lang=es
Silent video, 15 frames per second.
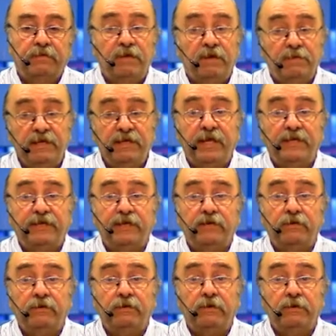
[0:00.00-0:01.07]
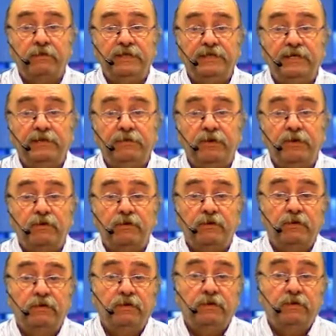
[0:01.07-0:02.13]
más mediático, en principio,
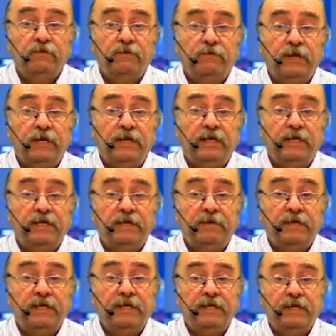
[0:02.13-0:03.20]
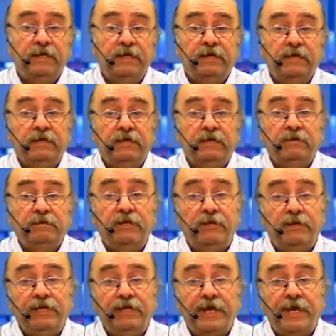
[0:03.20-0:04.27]
fue el tema de
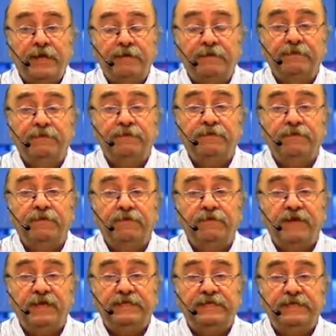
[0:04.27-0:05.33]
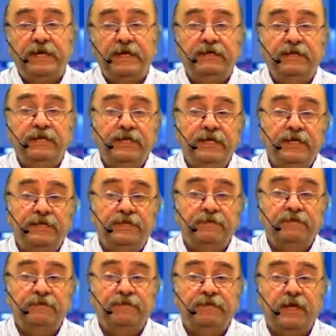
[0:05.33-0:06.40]
minoridad, de infancia, niñez,
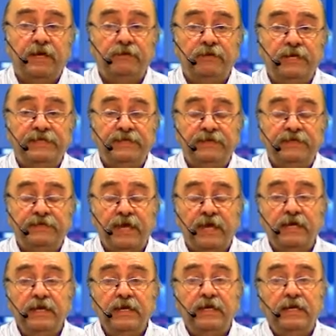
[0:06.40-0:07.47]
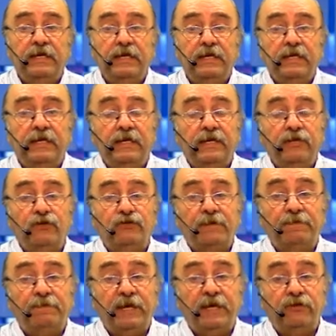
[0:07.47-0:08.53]
adolescencia. En dos
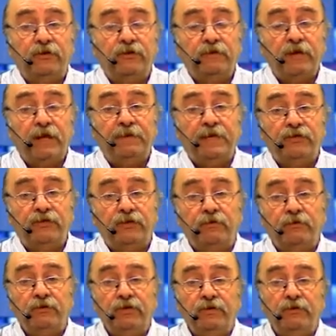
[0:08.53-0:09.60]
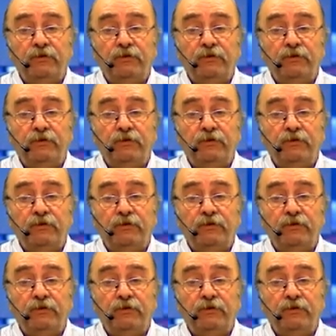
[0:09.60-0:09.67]
aspectos, en un aspecto muy